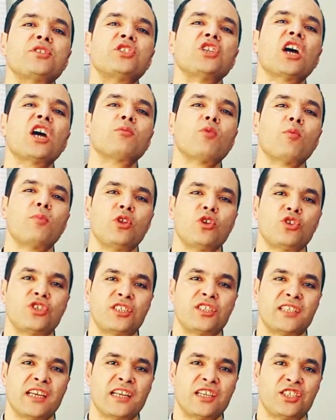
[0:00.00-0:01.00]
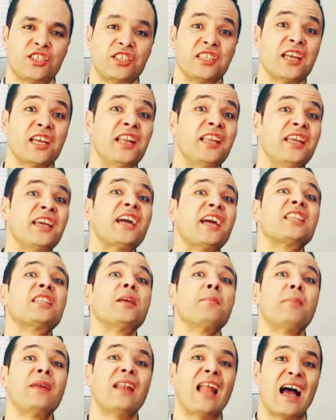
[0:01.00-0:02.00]
ان باش نخدموا باللوجيسيال الجديد اللي
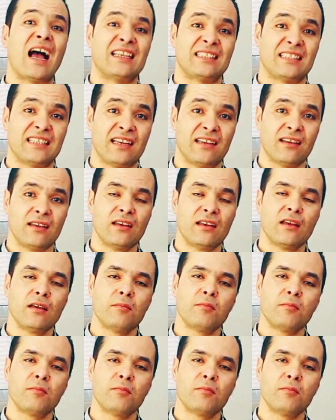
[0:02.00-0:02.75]
يخدم بالاسي